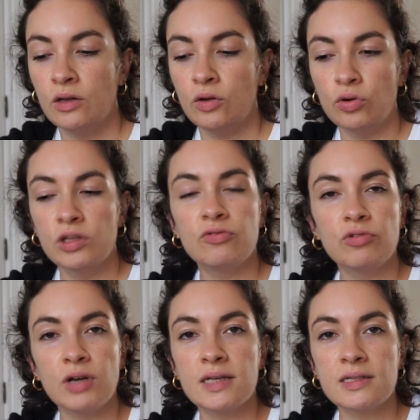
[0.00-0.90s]
Au niveau
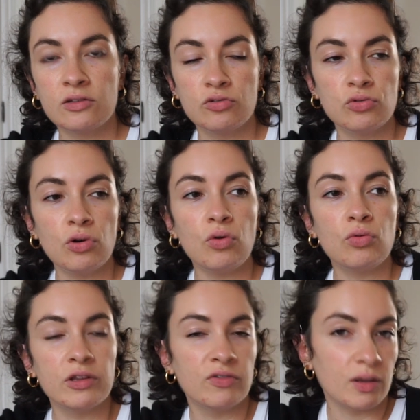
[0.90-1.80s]
de la ceinture,
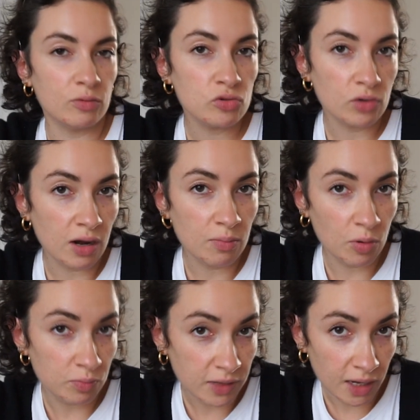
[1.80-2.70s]
on est vraiment sur la
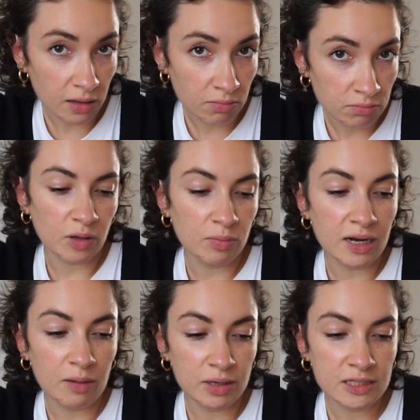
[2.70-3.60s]
même taille. Mais
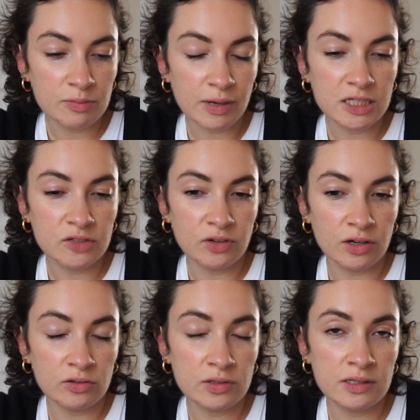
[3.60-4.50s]
la principale
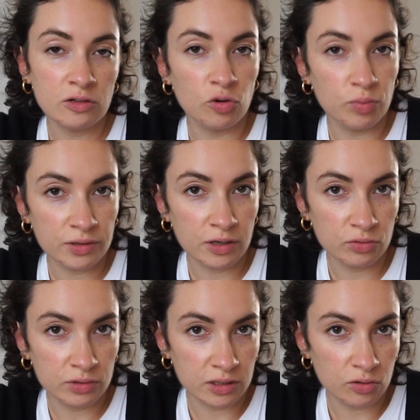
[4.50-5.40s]
différence, c'est que le pantalon
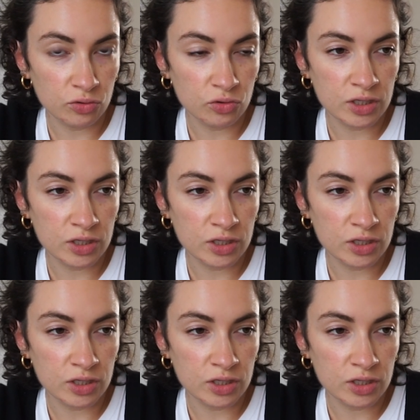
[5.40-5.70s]
Uniqlo que